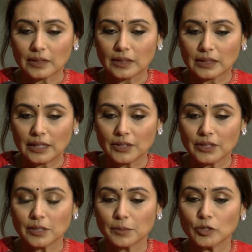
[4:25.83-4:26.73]

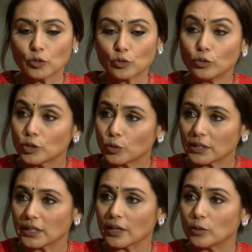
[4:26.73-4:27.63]
कंट्रीज़ में जो रूल्स
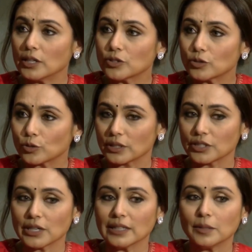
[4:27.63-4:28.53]
होते हैं रेगुलेशंस होते हैं
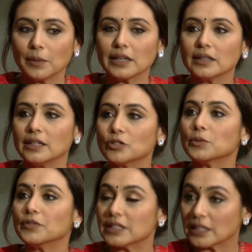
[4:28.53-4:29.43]
शायद हमारे देश
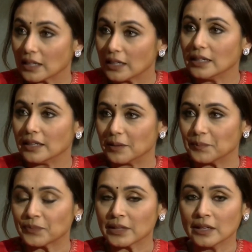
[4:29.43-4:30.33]
में वैसा नहीं है
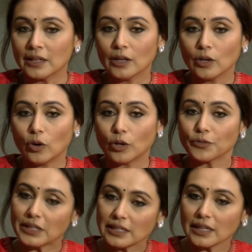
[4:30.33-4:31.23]
और
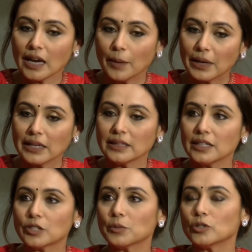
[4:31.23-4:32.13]
वैसे ही हमारे
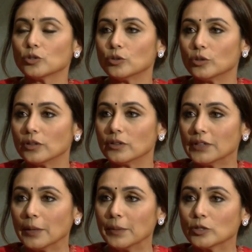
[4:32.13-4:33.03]
देश में जो
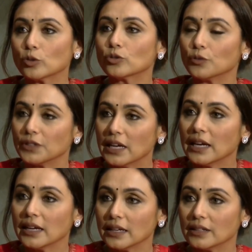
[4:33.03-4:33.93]
हमें सुख
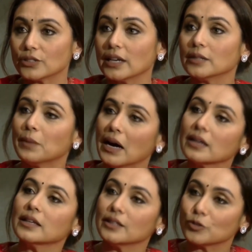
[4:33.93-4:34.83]
सुविधाएं हैं शायद बाहर
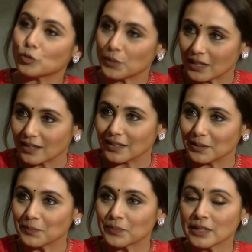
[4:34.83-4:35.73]
के देशों में नहीं
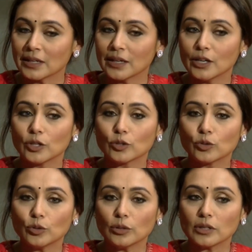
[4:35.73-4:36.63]
है
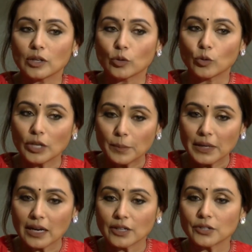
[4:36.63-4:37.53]
तो कोई भी
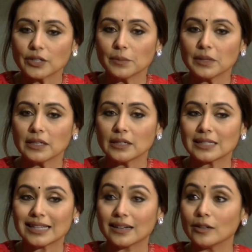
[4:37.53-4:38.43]
कंट्री में
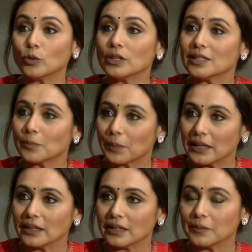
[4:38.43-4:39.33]
सेटल होने से पहले